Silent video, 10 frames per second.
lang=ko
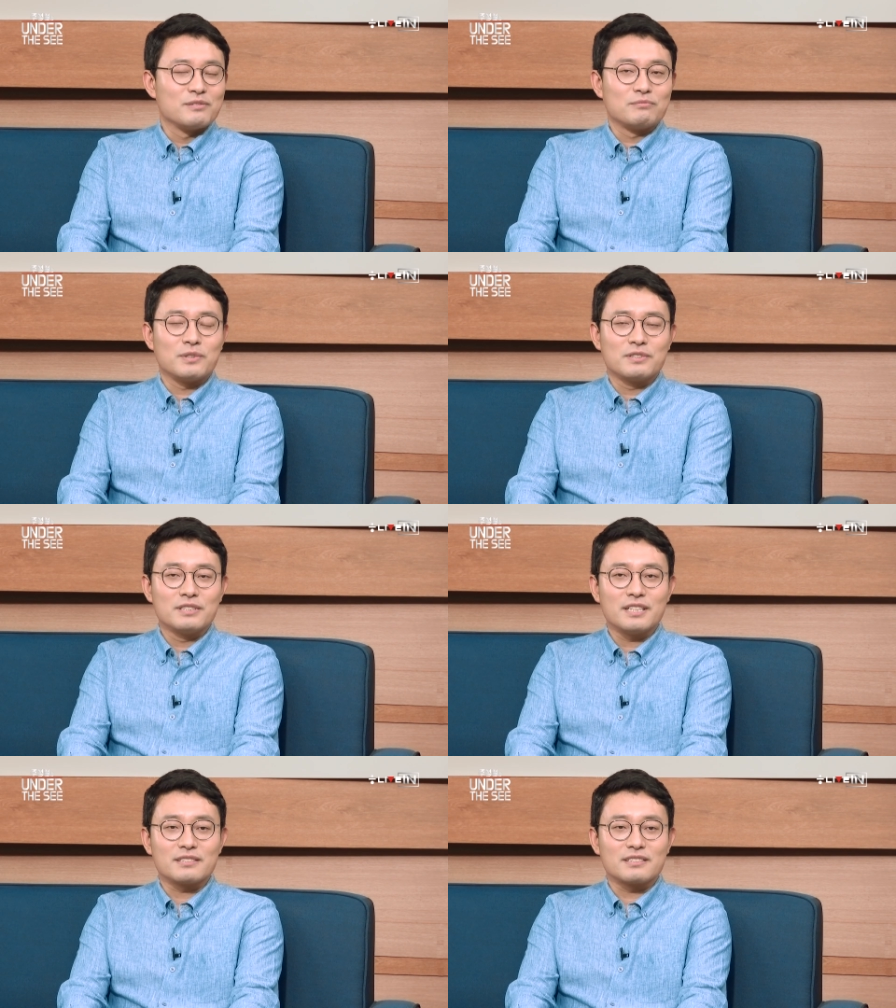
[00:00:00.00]
뭐
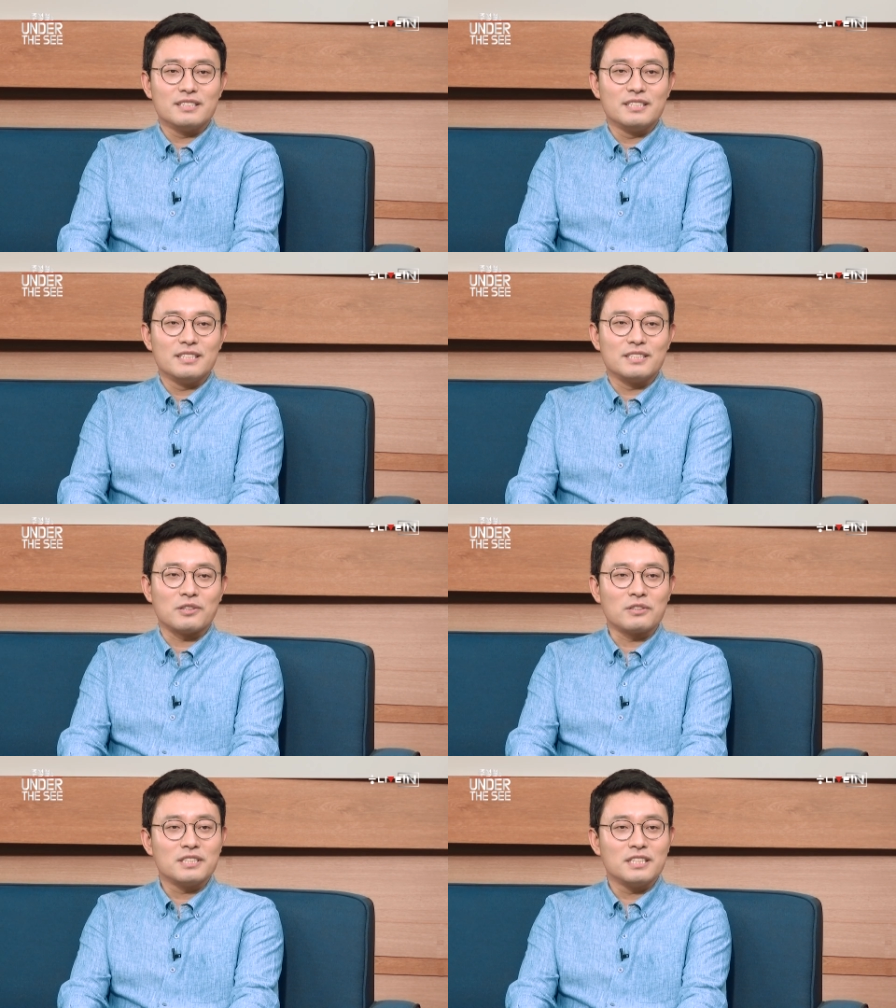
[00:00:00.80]
그냥 이
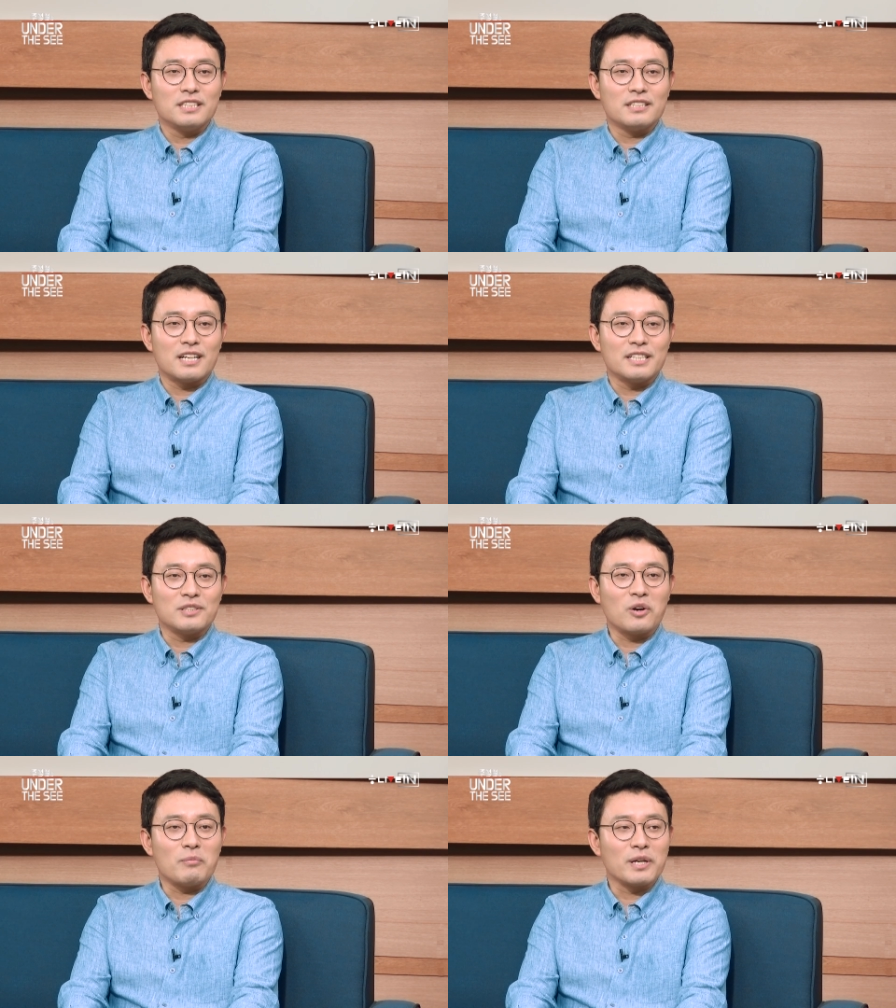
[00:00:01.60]
정치나 이
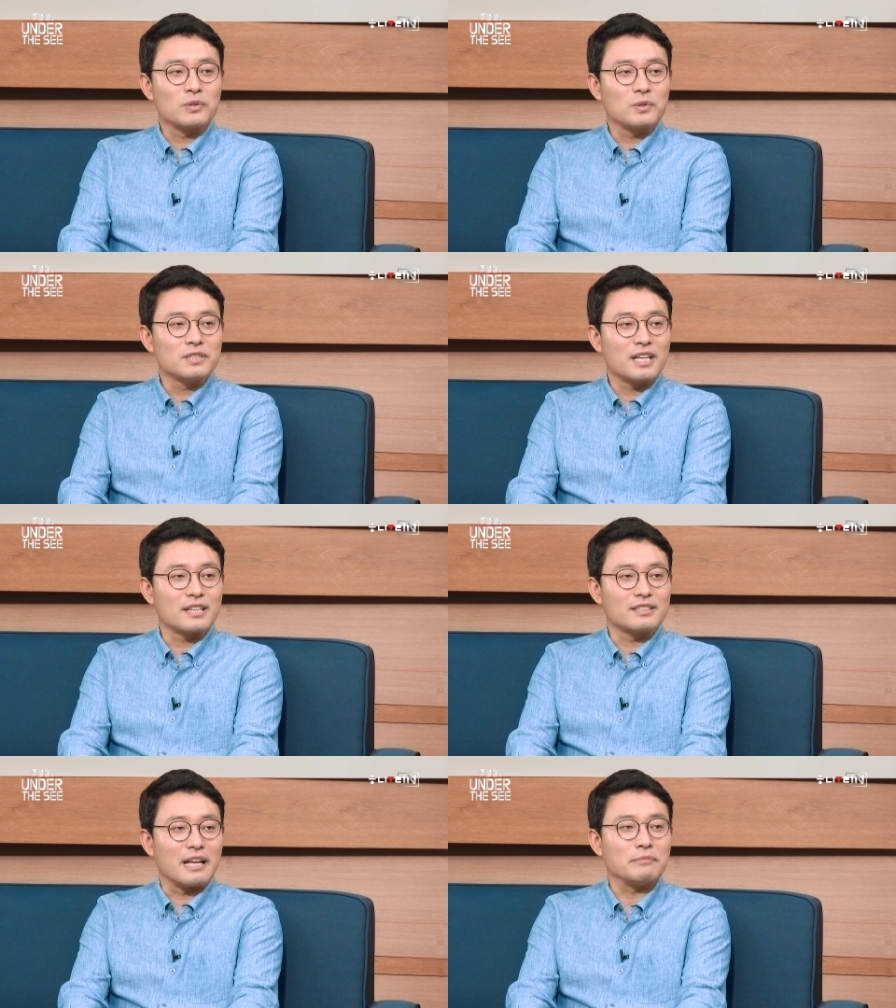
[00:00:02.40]
선거판도
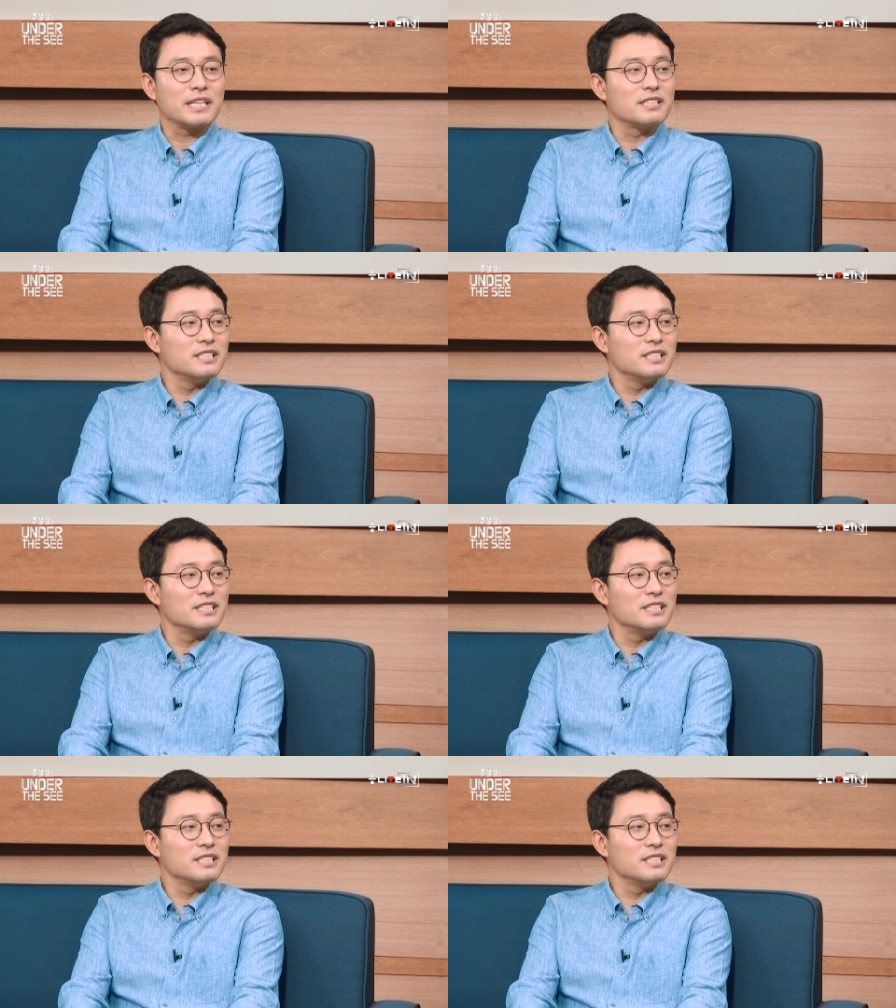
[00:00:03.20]
그냥 남자들